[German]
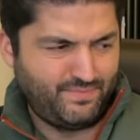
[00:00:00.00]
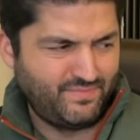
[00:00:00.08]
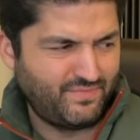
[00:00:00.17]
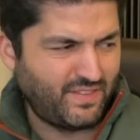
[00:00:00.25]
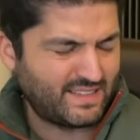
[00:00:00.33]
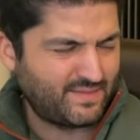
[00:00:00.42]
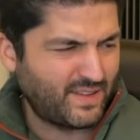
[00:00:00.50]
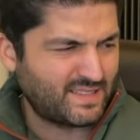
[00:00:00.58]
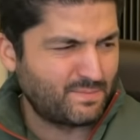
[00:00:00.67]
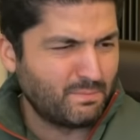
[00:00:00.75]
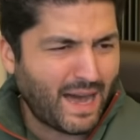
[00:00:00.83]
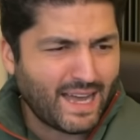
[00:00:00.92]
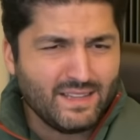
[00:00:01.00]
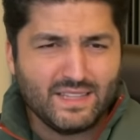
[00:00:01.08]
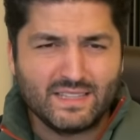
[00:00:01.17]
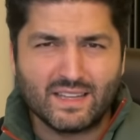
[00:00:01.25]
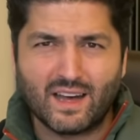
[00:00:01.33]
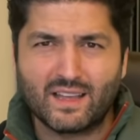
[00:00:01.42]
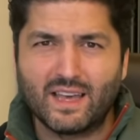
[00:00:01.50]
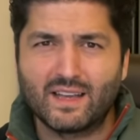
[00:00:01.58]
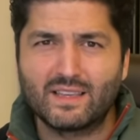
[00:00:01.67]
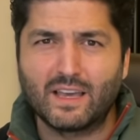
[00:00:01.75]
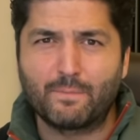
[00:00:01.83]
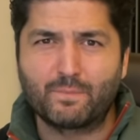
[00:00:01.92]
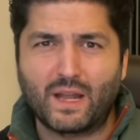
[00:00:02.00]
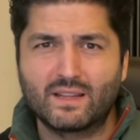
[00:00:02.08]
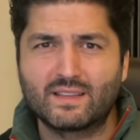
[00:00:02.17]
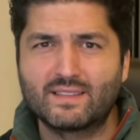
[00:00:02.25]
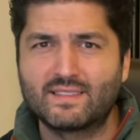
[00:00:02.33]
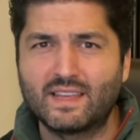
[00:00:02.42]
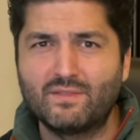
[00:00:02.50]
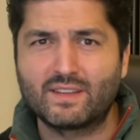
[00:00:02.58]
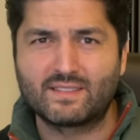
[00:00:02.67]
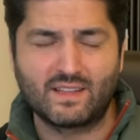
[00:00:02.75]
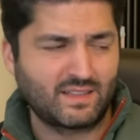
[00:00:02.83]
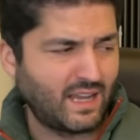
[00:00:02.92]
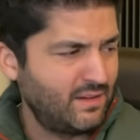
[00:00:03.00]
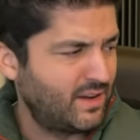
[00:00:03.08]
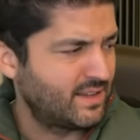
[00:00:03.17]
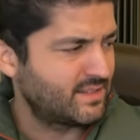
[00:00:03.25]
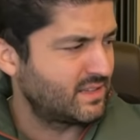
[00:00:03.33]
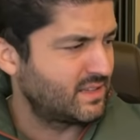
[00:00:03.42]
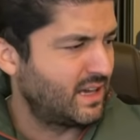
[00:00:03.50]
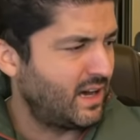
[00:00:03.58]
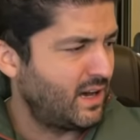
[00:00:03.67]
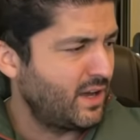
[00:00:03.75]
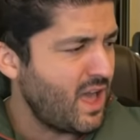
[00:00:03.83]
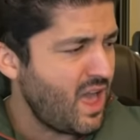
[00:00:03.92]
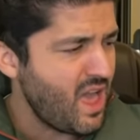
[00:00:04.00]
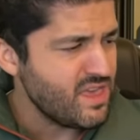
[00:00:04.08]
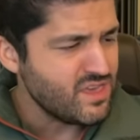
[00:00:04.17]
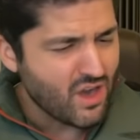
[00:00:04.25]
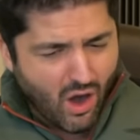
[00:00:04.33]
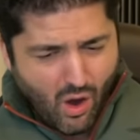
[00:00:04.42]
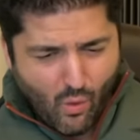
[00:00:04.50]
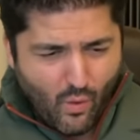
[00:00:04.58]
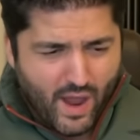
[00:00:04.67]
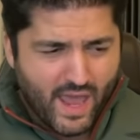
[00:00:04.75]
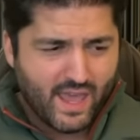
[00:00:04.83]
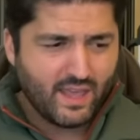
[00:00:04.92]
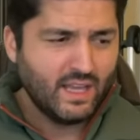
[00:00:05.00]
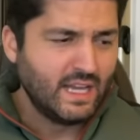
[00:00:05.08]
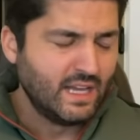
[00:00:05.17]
was, was machen die da, ja, ihr habt alle gesehen, was da teilweise, ja, hey, yo, ey,